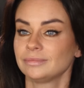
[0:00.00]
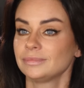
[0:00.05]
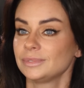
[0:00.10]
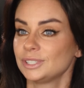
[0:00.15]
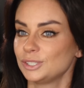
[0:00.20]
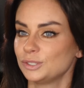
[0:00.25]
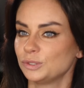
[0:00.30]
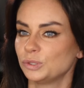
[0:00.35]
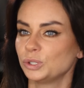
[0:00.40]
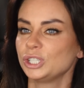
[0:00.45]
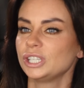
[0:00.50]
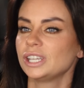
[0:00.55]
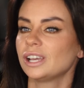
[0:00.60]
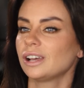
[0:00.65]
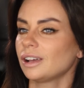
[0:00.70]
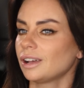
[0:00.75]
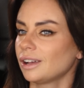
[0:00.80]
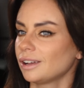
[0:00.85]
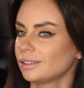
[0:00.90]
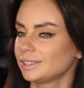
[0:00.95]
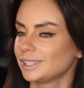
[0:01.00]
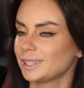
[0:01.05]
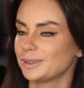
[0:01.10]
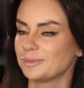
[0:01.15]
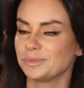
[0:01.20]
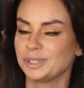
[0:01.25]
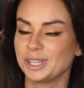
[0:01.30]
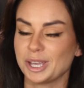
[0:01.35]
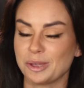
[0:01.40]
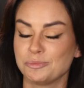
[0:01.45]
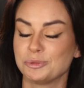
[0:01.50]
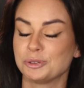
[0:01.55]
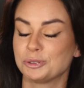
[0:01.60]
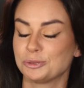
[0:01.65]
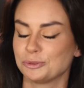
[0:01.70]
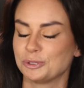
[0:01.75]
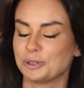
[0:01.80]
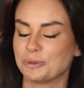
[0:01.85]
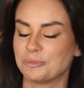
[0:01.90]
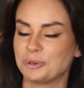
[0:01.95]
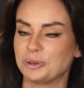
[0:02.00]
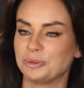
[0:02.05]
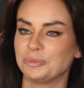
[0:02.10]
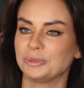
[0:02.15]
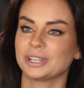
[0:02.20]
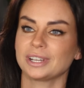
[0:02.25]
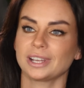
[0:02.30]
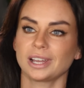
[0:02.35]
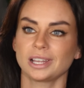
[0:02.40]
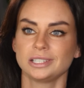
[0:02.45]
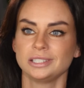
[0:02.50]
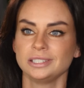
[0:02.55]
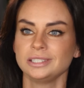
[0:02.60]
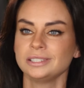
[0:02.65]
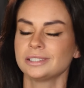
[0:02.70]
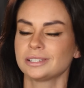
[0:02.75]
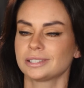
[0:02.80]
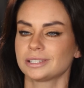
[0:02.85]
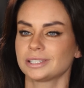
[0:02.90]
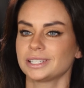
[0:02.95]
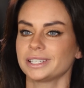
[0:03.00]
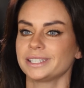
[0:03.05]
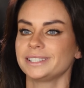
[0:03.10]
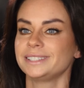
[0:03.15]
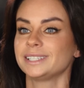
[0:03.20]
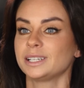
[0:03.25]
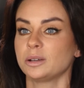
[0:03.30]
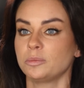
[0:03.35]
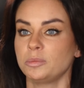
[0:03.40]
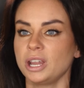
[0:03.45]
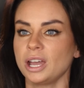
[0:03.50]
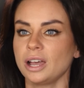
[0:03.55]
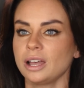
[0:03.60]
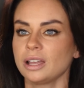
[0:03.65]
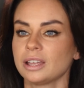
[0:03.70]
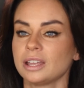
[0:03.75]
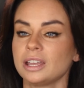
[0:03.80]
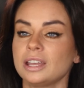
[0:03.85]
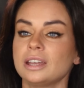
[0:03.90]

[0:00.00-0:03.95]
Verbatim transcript: Сегодня там я пишу, например, 11 декабря